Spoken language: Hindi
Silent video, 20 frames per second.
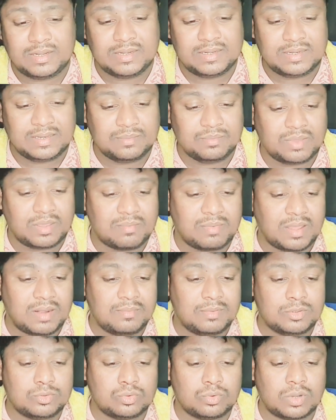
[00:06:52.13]
टीम के बारे
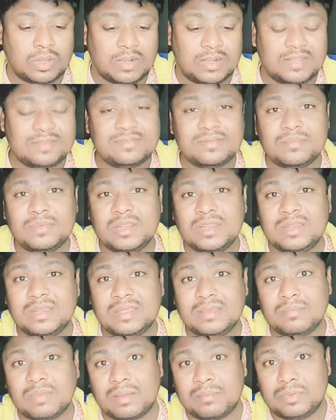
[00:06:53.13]
में तो अंडर 17
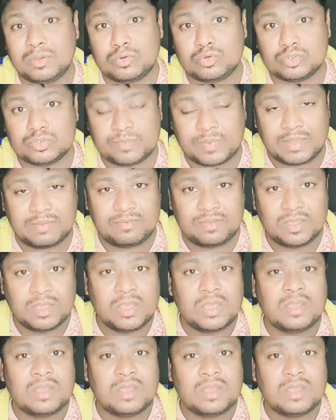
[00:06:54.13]
टीम अभी कुछ भाई